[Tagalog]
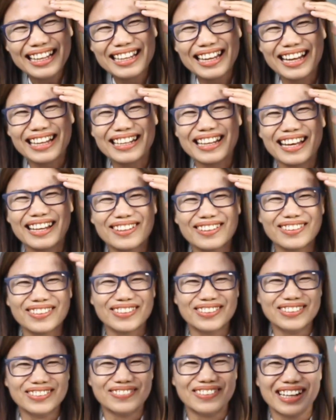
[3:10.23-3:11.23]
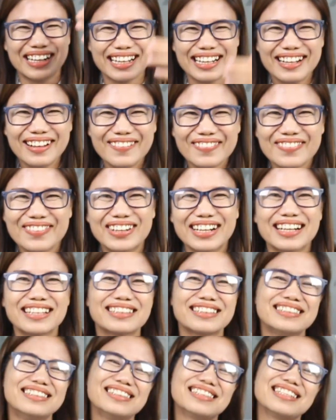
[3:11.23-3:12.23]
Nalala ko ng mga, mga
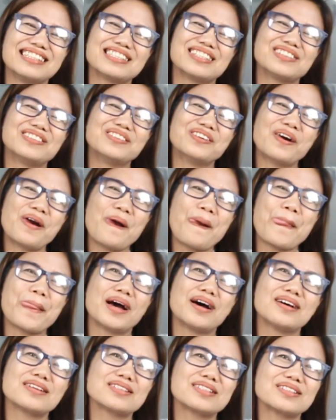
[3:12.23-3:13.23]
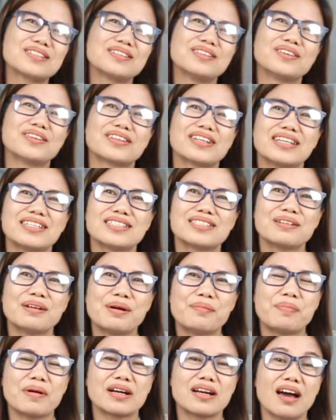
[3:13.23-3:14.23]
30s ako, uh, Sir Lawrence,
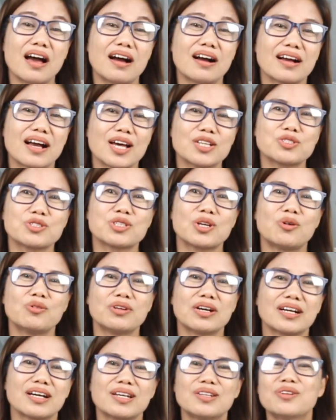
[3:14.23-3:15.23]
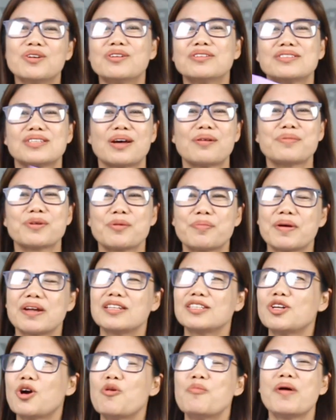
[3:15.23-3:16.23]
pag nakagastos ako ng ganun, sabi ko,
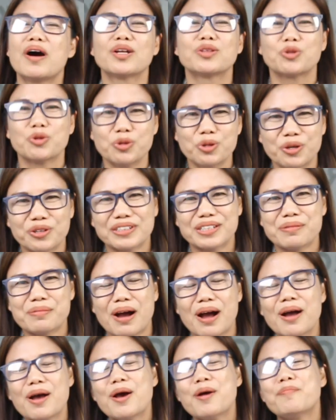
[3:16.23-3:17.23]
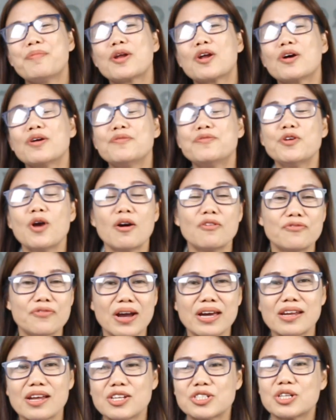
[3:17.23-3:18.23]
parang hindi ako makatulog, di ba? Pero if you have
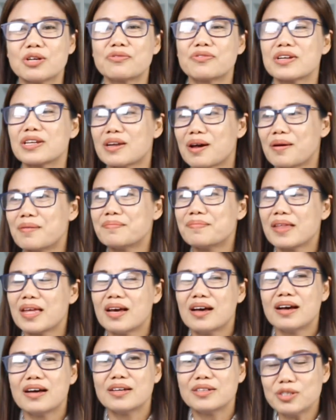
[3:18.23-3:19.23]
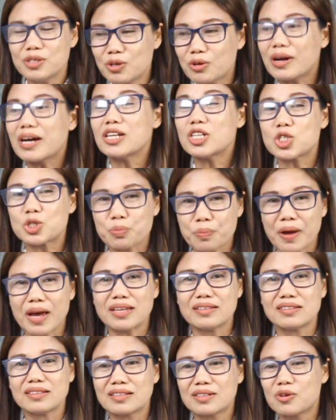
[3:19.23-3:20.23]
financial freedom, you can
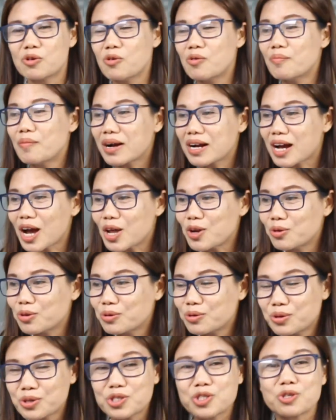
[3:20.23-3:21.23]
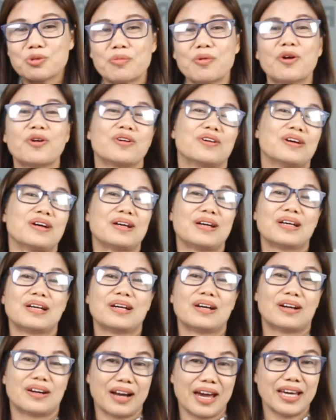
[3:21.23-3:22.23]
spend kung magkano gusto mo.
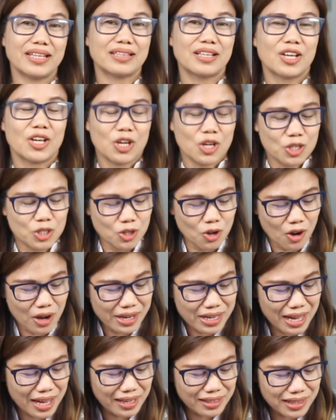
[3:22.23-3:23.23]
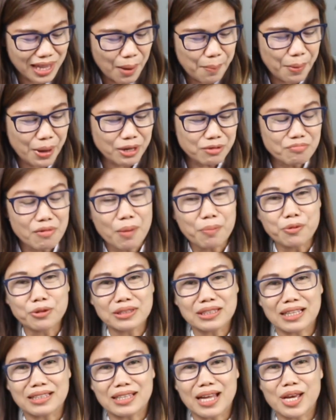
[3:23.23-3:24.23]
Alright? So, kaya dapat
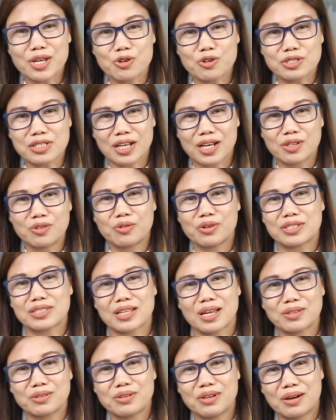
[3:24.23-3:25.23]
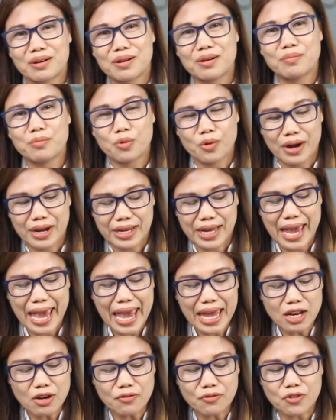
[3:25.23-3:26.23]
mapunta tayo sa ganong estado ng buhay.
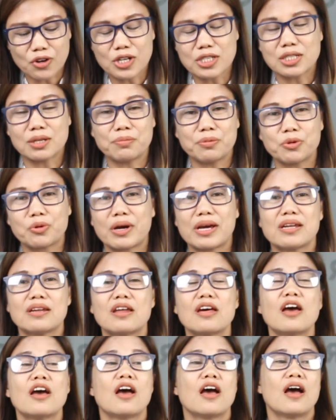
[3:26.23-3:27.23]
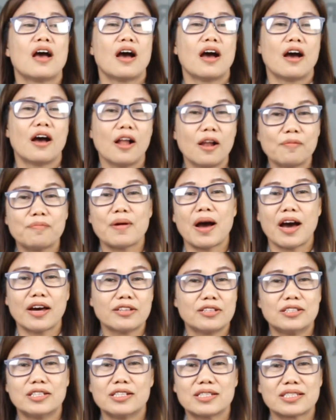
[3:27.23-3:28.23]
And of course, if you can help
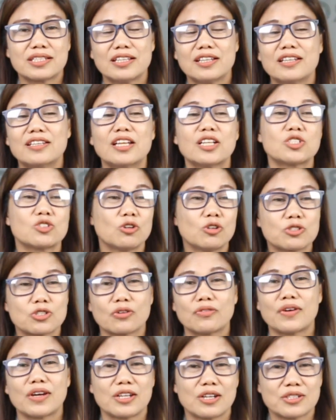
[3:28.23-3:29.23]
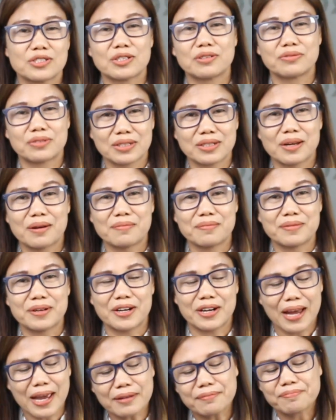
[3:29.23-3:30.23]
others, that's also financial freedom.
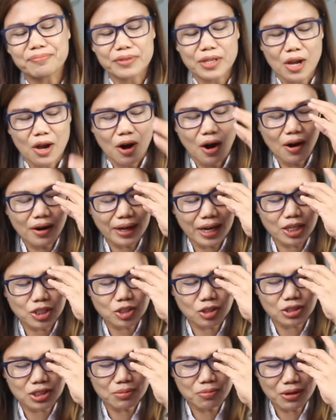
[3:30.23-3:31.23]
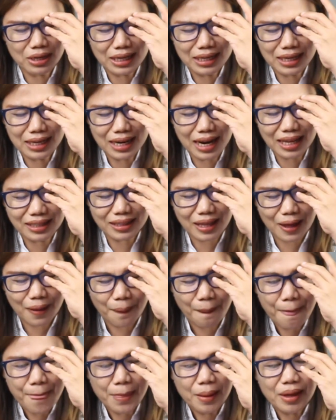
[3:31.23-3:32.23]
Alright? Okay, so simulan na
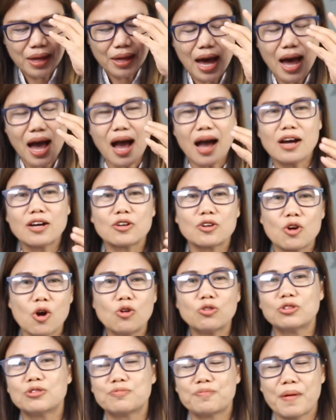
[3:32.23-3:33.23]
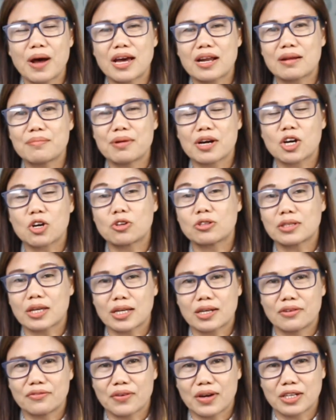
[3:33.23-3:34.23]
natin ang road para magkaroon tayo
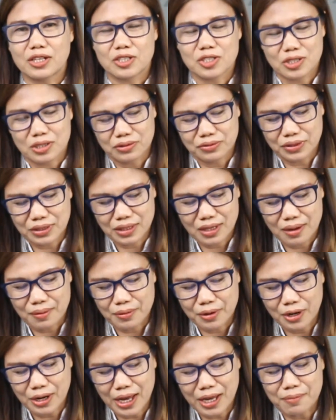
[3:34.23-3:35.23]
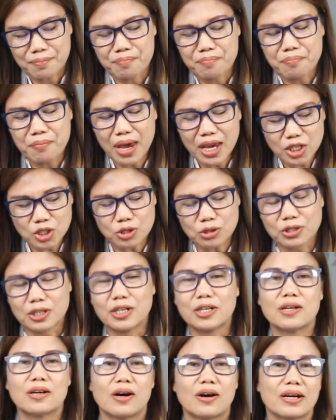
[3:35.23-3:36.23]
ng financial freedom. Alright, make
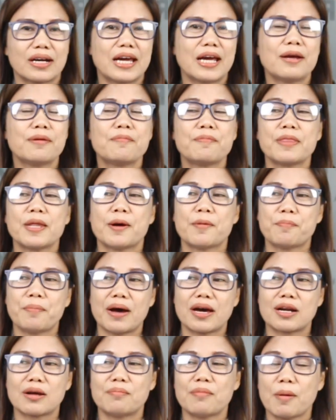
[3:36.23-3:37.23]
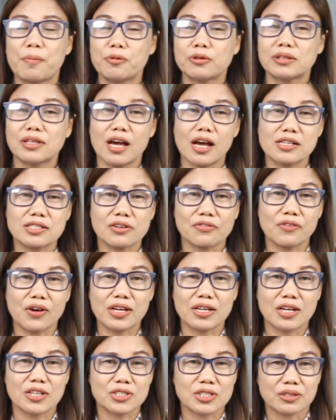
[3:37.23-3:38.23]
sure, okay, para mapunta ka sa
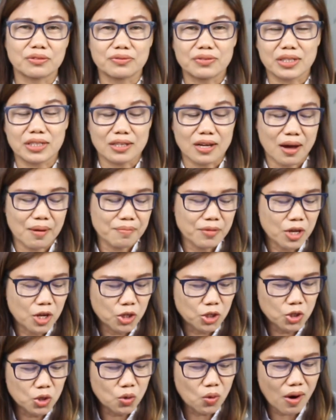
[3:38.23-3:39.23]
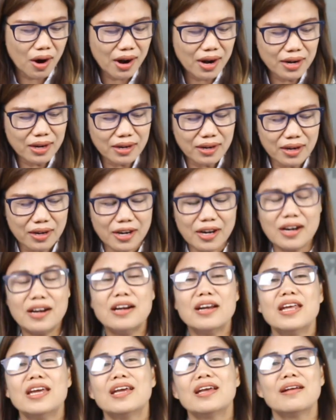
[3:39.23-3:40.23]
financial freedom, you are
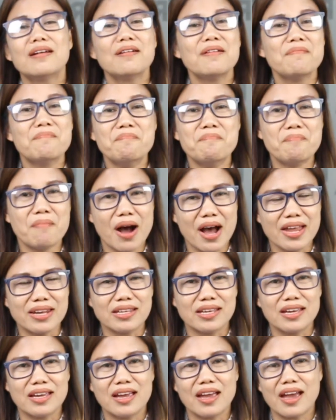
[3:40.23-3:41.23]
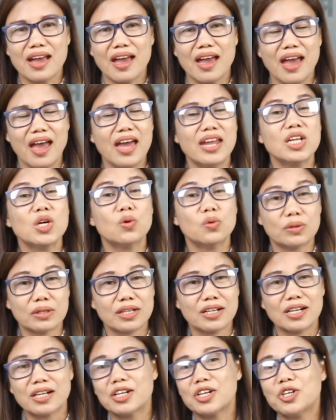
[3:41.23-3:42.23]
earning money
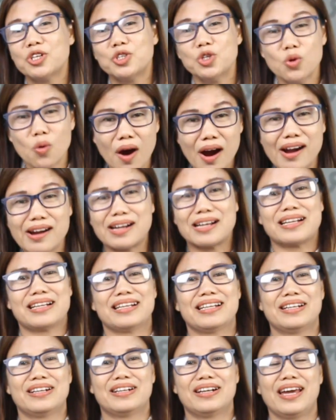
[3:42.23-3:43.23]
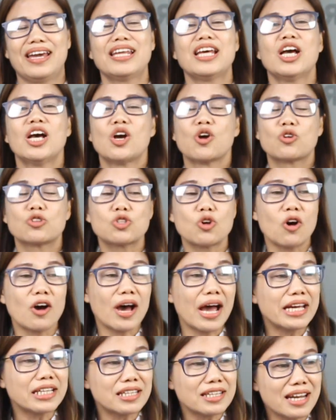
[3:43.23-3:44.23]
anywhere you are. Right? So,
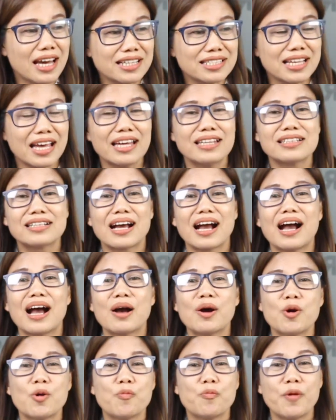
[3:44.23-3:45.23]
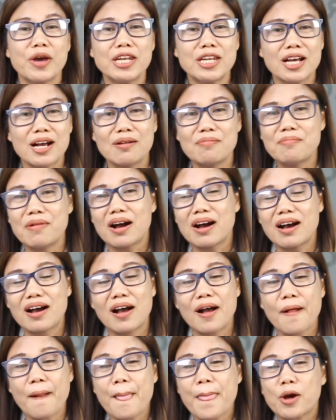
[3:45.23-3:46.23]
kahit nasaan ka, pwede kang
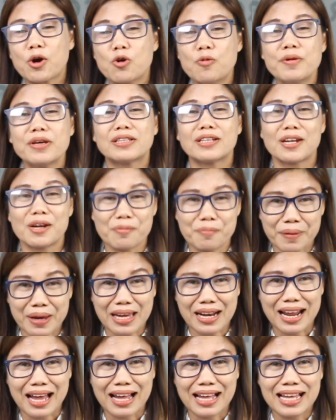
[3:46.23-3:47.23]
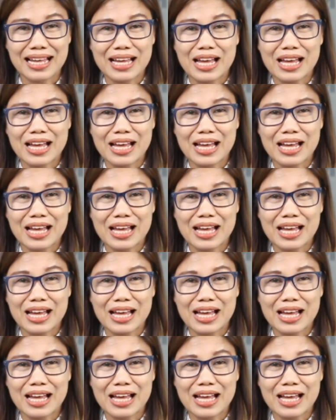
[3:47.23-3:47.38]
maka kumita ng pera.